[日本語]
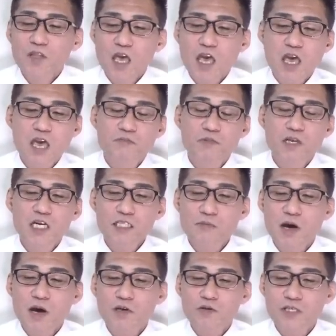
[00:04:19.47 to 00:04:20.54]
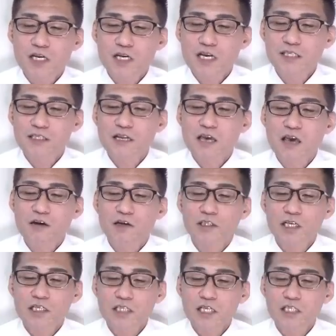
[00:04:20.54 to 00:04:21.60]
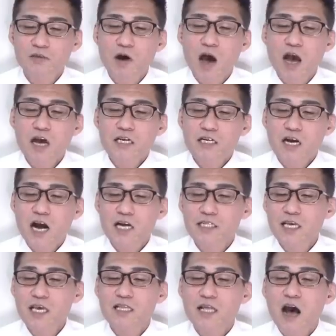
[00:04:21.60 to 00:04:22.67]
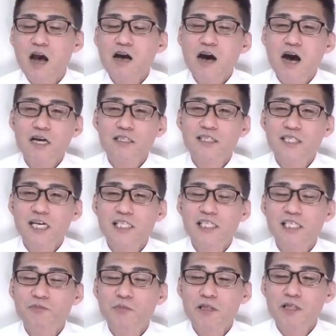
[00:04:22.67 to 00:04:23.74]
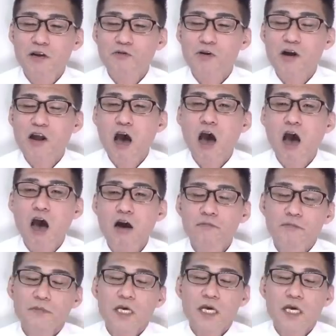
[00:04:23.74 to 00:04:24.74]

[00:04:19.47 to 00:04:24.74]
えー、皆様容赦ないっすね。私たちは稼いだ。犯罪自慢なのかな。